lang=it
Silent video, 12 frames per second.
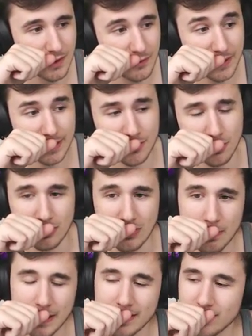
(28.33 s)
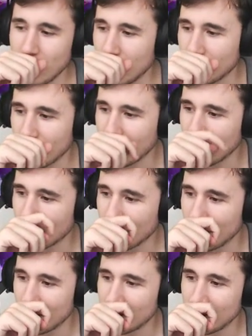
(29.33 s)
Fatecelo sapere in chat, ragazzi,
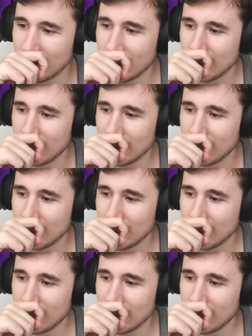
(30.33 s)
ovviamente.